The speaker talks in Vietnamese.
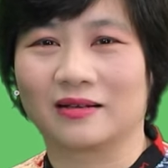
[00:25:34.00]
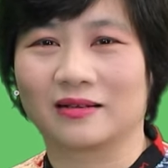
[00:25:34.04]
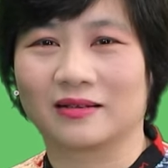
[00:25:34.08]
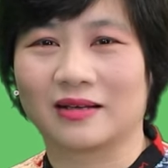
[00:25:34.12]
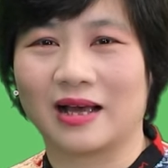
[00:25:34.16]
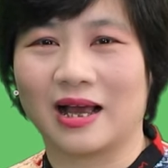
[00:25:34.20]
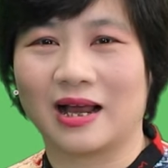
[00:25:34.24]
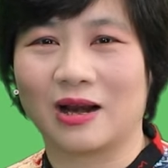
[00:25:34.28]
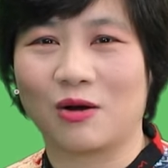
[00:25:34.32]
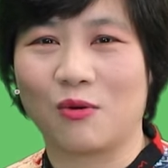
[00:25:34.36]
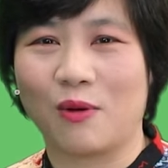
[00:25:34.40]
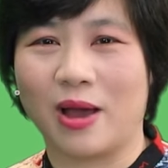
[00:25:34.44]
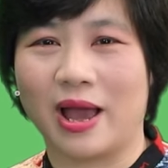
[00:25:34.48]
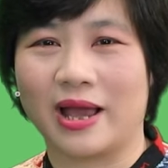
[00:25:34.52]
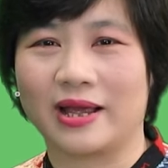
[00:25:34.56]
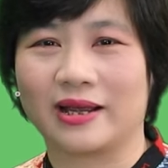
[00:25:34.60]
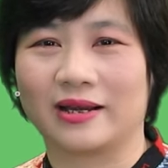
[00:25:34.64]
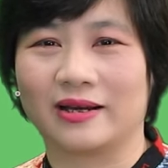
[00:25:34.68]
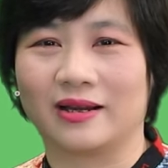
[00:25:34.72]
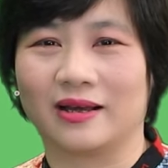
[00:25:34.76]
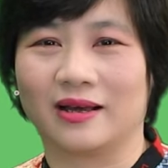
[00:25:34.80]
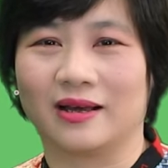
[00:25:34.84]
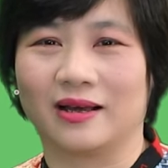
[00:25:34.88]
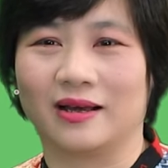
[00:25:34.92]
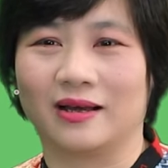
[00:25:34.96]
các loại
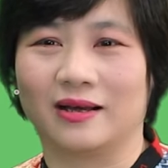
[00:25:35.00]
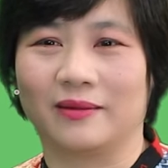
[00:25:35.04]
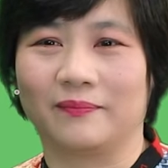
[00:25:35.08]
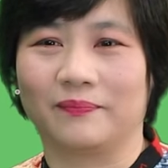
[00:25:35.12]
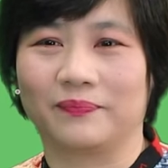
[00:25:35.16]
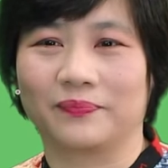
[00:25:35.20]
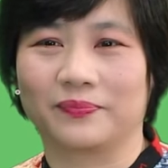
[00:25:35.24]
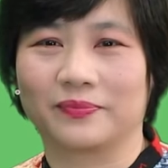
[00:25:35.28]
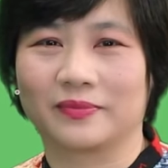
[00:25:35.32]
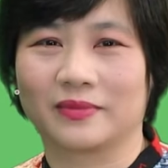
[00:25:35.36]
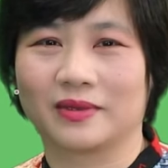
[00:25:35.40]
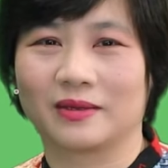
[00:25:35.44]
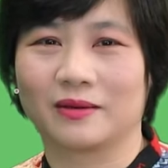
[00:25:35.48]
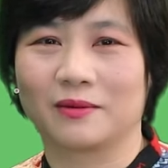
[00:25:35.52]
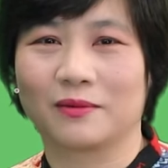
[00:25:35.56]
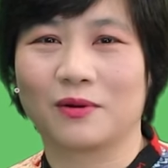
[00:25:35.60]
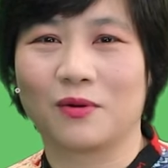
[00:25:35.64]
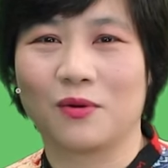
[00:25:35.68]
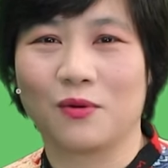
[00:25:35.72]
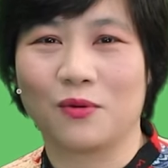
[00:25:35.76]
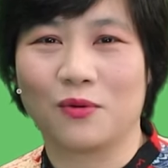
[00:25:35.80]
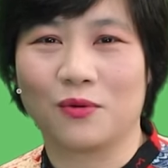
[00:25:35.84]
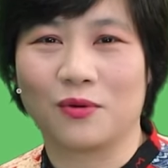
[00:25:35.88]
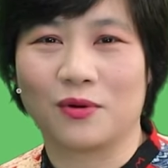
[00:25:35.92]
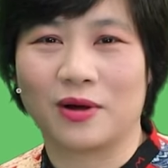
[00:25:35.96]
à,
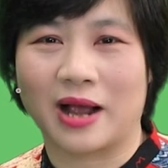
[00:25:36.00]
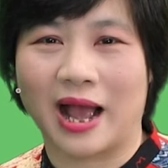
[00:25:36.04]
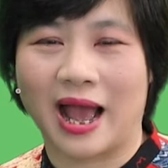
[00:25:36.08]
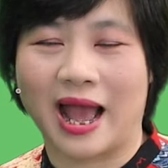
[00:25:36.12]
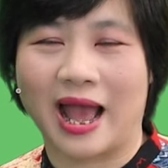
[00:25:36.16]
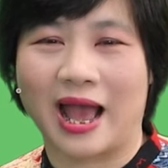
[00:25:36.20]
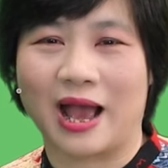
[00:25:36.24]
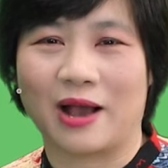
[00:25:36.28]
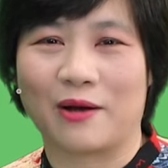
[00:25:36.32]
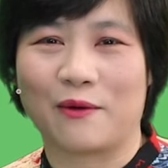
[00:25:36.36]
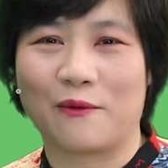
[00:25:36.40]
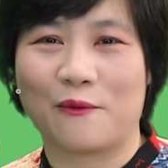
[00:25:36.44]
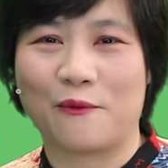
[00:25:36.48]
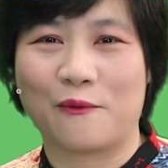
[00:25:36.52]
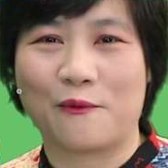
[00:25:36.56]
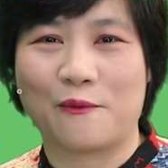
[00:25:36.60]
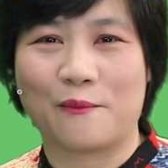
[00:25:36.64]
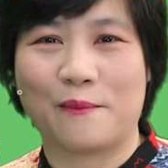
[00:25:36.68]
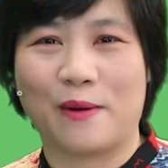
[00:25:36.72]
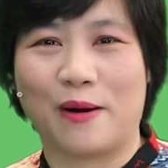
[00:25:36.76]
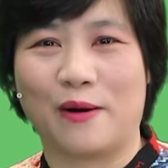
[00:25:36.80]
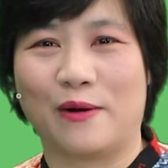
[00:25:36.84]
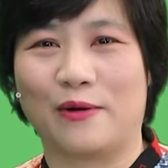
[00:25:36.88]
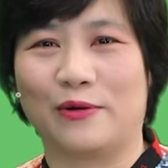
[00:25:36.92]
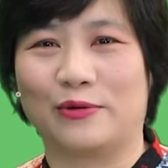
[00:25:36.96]
khô gà khô
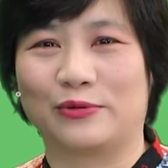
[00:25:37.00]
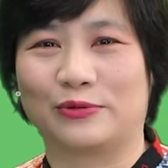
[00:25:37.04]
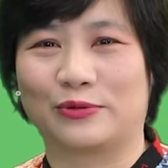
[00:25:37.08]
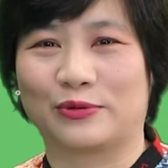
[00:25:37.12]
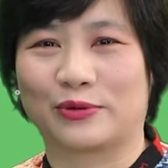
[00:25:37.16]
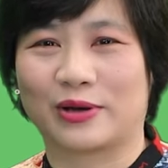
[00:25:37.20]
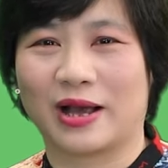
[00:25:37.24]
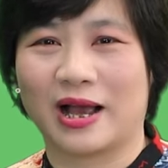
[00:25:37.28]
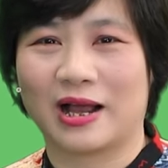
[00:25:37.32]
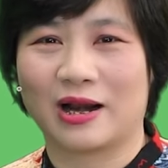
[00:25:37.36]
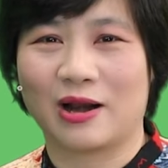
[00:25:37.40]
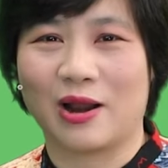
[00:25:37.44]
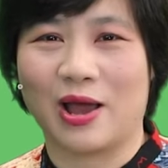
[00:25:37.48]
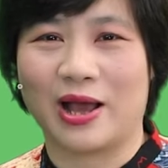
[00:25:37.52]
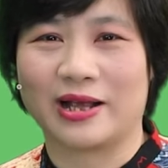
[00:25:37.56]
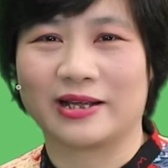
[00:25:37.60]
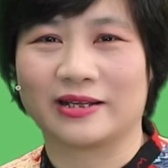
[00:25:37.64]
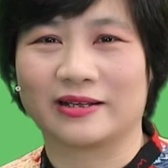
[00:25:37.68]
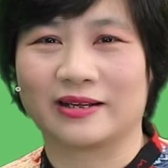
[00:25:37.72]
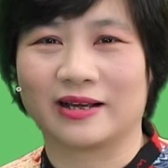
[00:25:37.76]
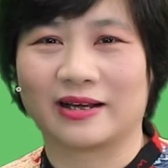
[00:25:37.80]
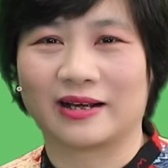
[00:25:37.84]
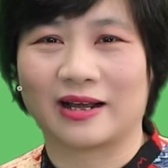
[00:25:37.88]
bò rồi các loại